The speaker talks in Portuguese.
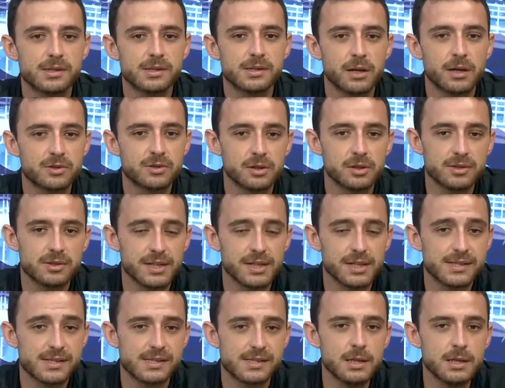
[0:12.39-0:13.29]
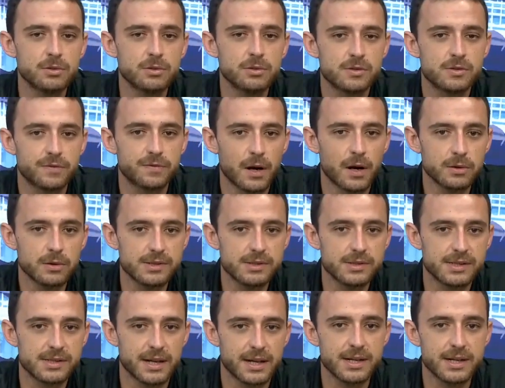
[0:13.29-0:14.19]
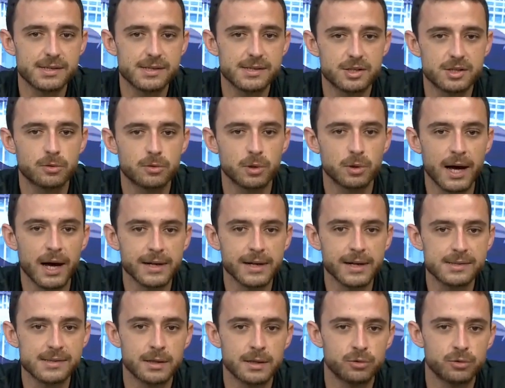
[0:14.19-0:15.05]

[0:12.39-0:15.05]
Né? O Santos tem cinco desfalques, três titulares, né?